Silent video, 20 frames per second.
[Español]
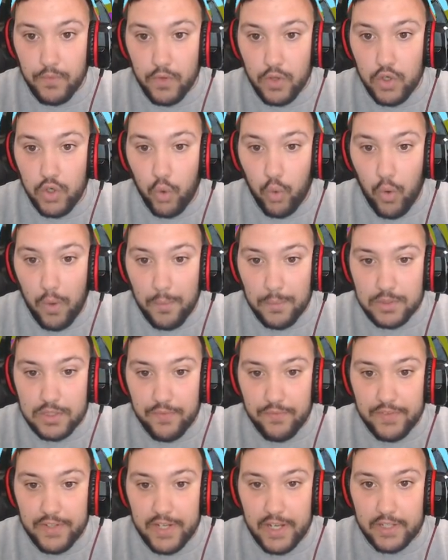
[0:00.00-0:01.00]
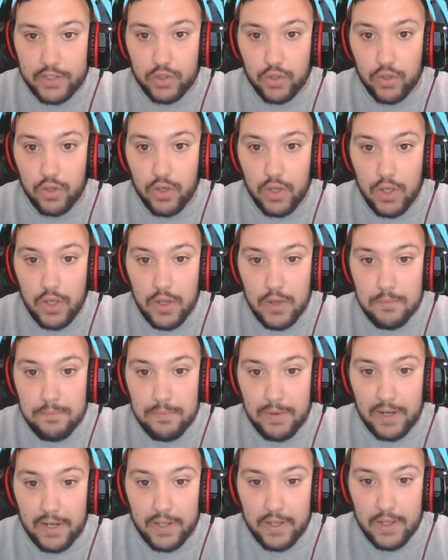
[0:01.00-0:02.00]
Lo jugamos en directo.
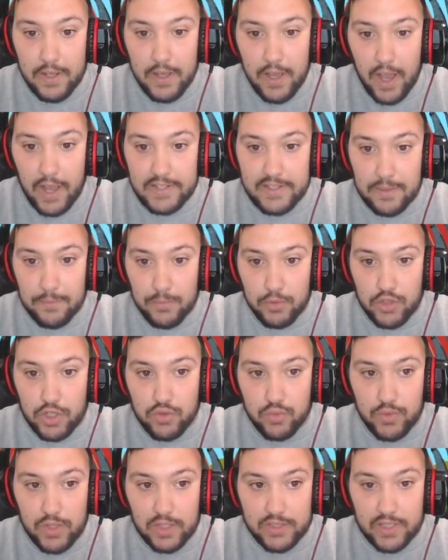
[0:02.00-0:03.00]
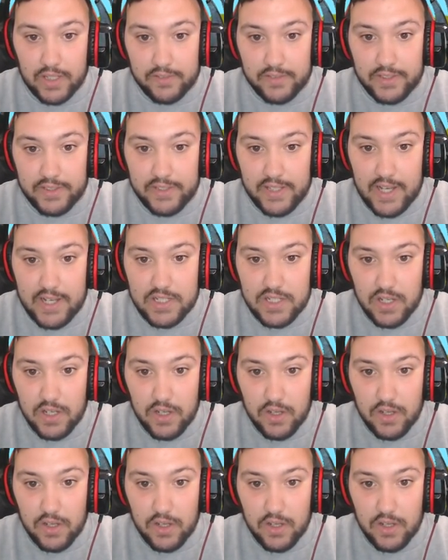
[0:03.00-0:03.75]
Vale, ahí estamos, que son unas tartitas.